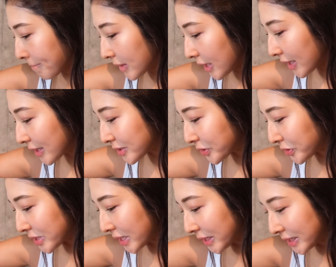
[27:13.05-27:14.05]
ねでちょっ
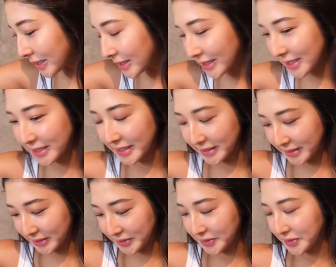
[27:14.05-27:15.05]
と最近私がやっ
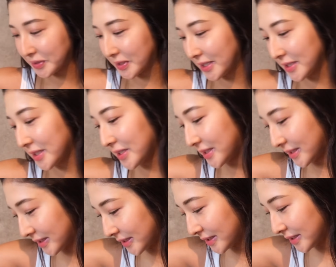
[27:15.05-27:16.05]
てるちょっと恥ずかし
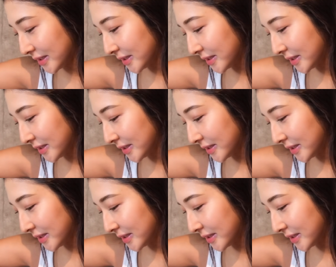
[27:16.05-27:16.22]
いね